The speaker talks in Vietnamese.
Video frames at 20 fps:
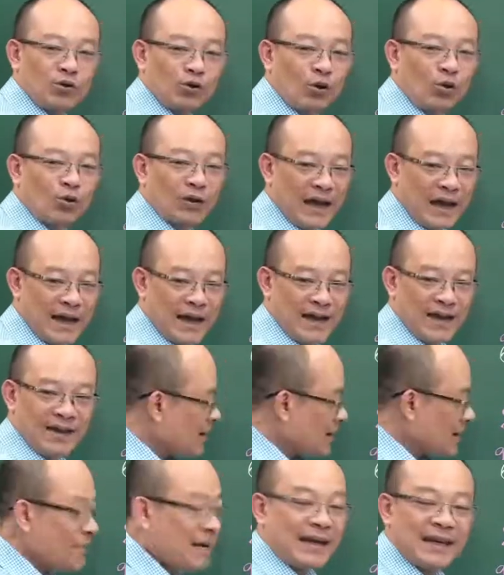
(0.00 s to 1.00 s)
đô la.
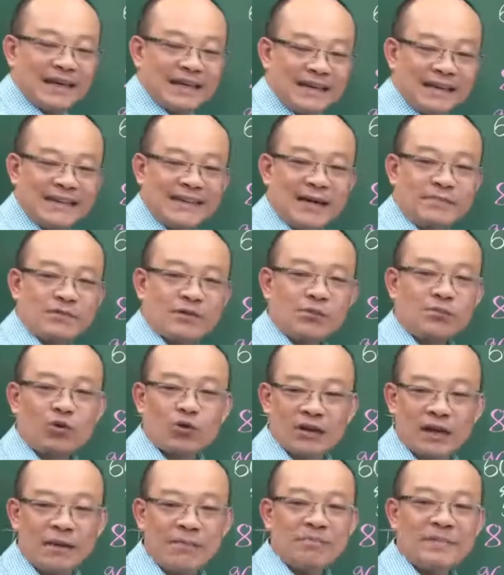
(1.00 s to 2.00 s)
Các bạn hãy tính xem trong
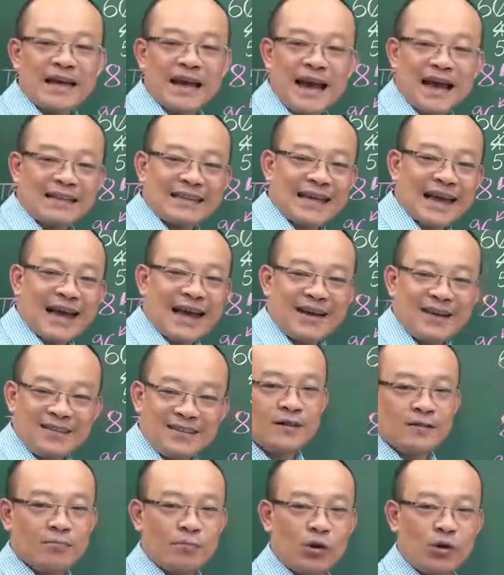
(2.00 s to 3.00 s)
một năm 12 tháng
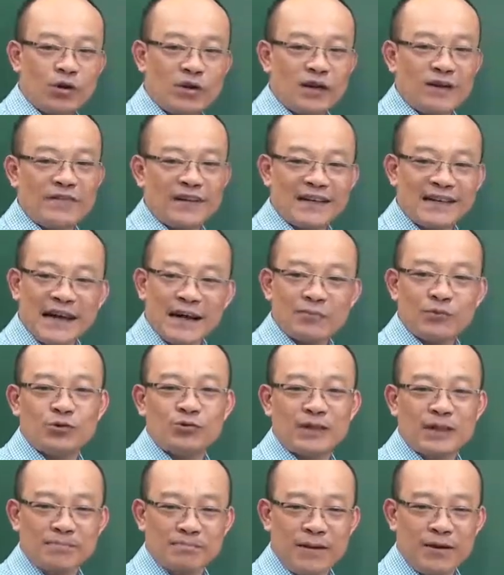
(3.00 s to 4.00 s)
mỗi người Việt Nam
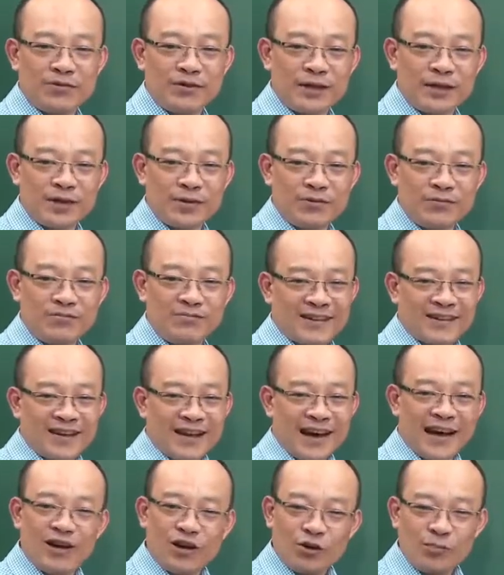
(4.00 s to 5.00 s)
thu nhập bao nhiêu.
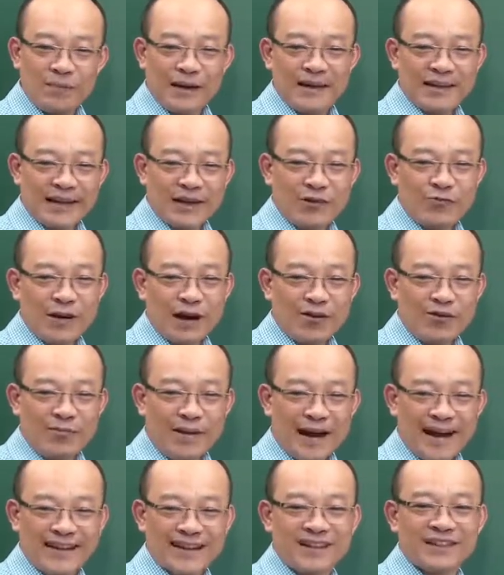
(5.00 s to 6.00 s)
Hãy comment kết quả của
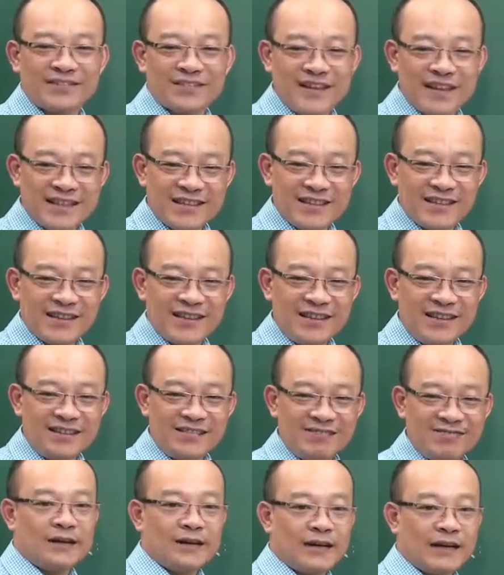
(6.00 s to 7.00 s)
bạn ở phía dưới.
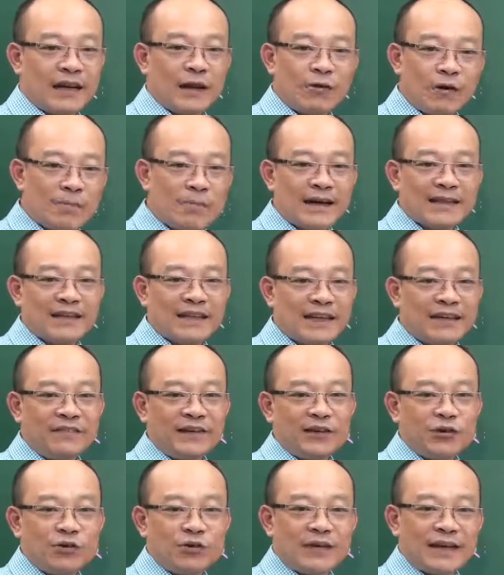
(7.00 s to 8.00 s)
Nếu các bạn thấy
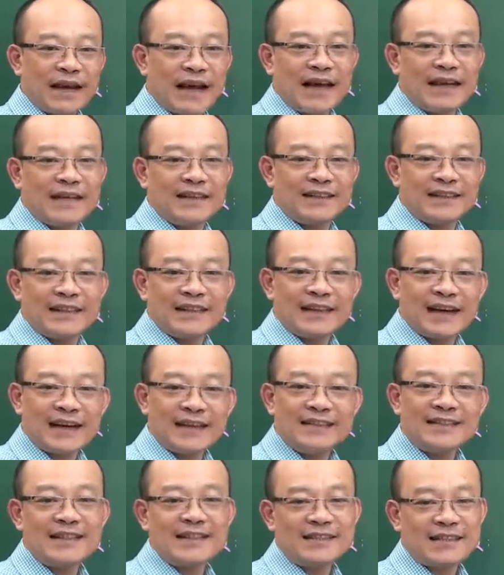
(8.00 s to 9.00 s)
video này hay thì hãy
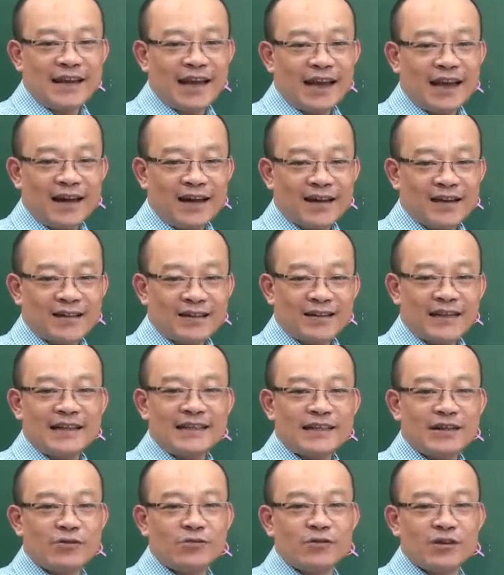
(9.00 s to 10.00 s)
chia sẻ để
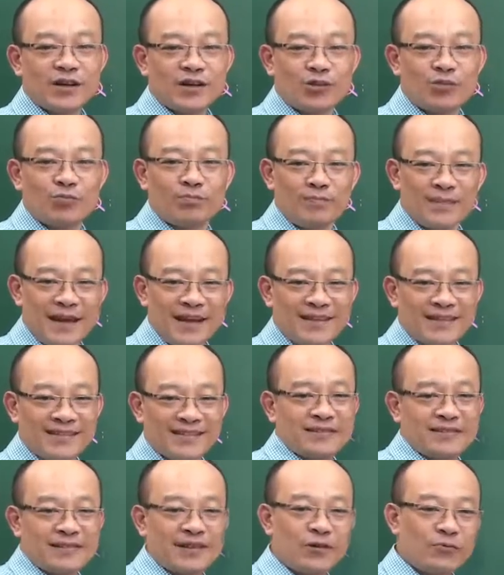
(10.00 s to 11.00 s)
nhiều người cùng biết
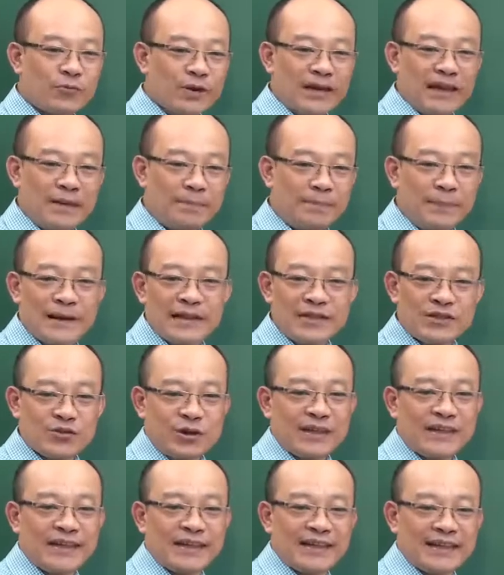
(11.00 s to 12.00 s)
Đừng quên like page
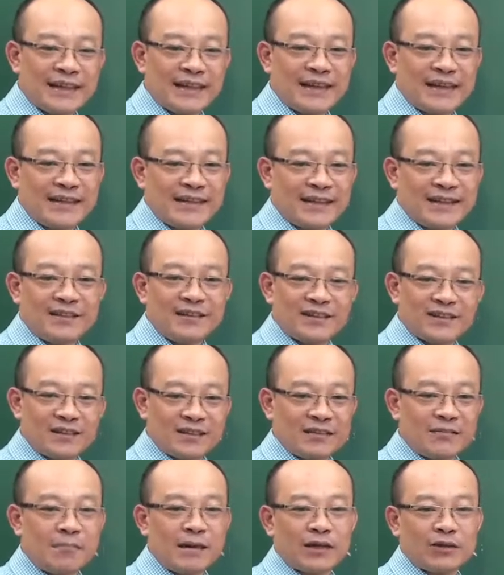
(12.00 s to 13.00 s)
Toán Thầy Kiên để nhận được
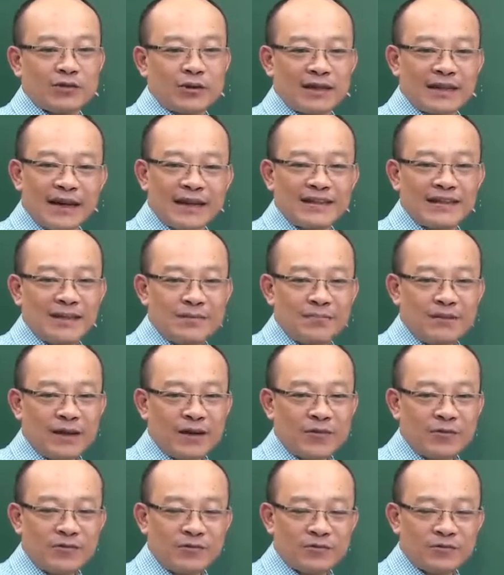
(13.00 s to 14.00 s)
những bài toán hay tiếp theo.